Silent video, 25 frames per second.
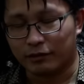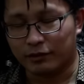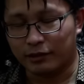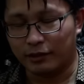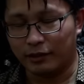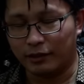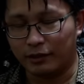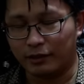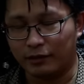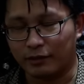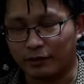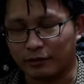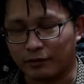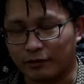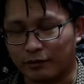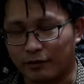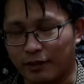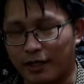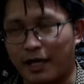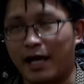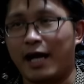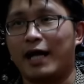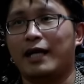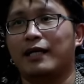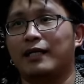ซึ่ง
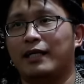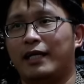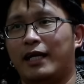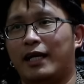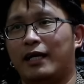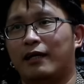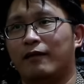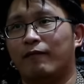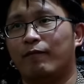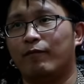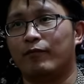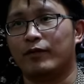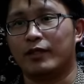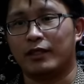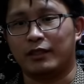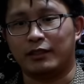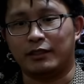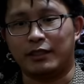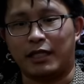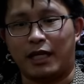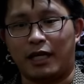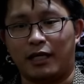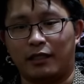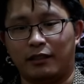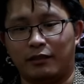ร่างเนี้ย
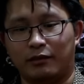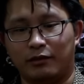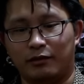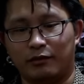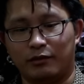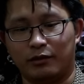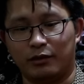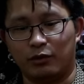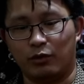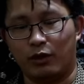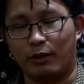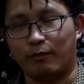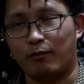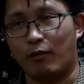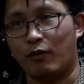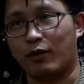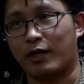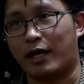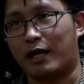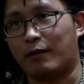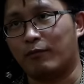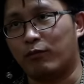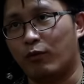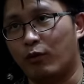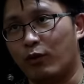จะช่วยป้อง
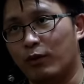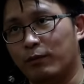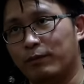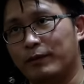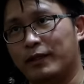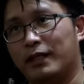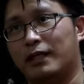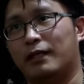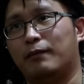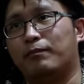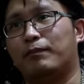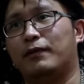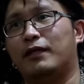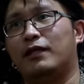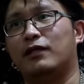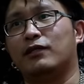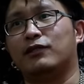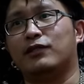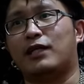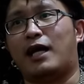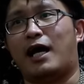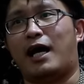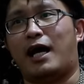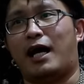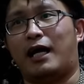กันพูด ผีปี
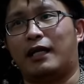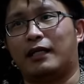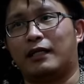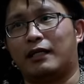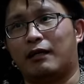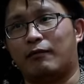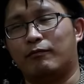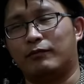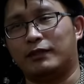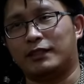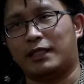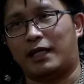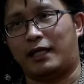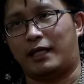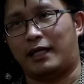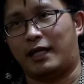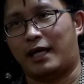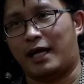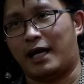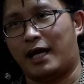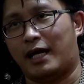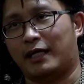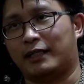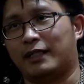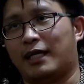ศาจกำจัด
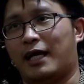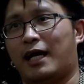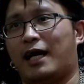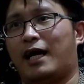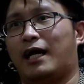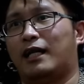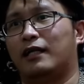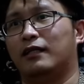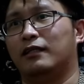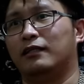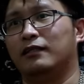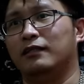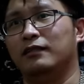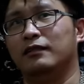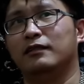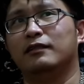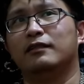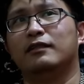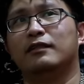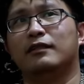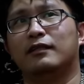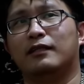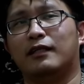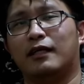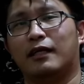อาถรรพ์
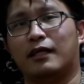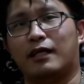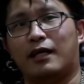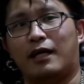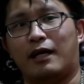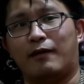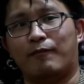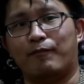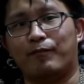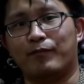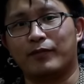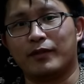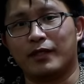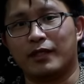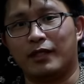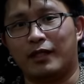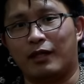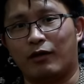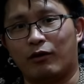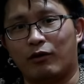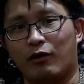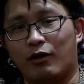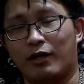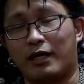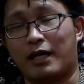นะครับ
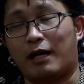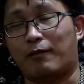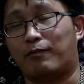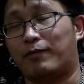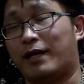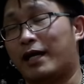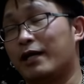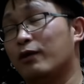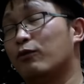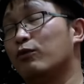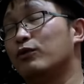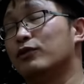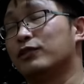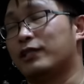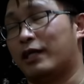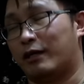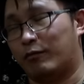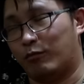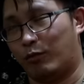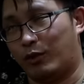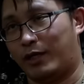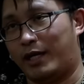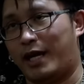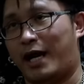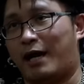แล้วก็ขับไล่คุณใส่
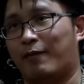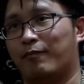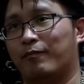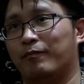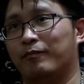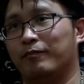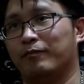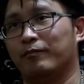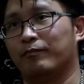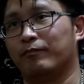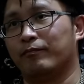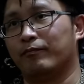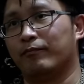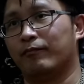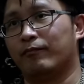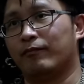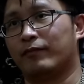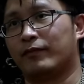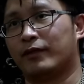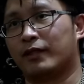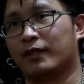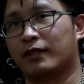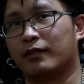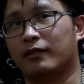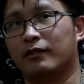มนต์
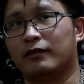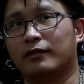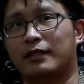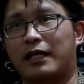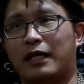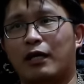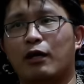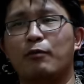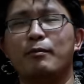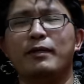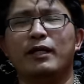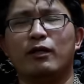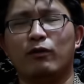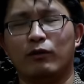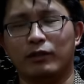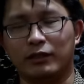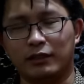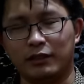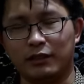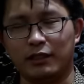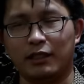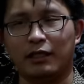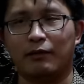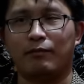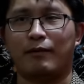ดำแต่ก็มีคน
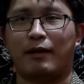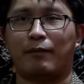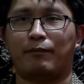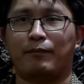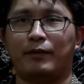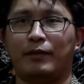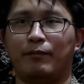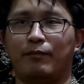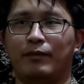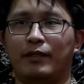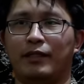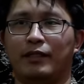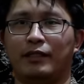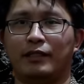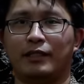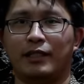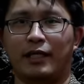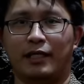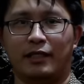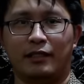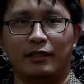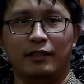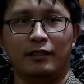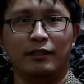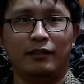เชื่อแบบผิด ๆ
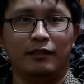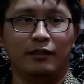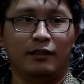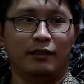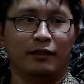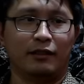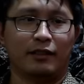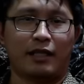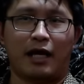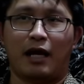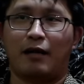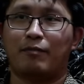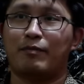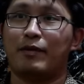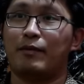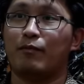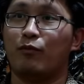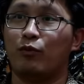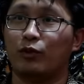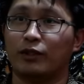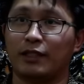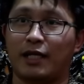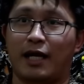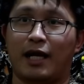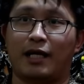เช่น ถ้าไป
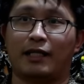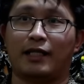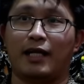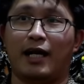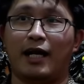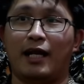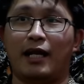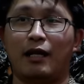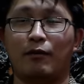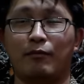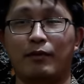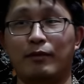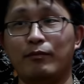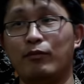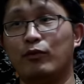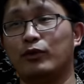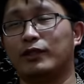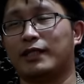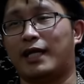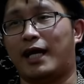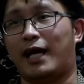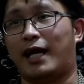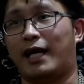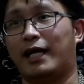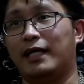บูชาท่านแล้วไม่บู
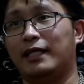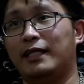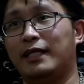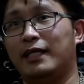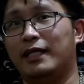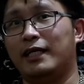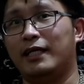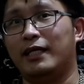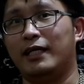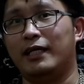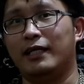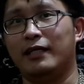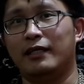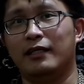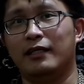ชาให้ดี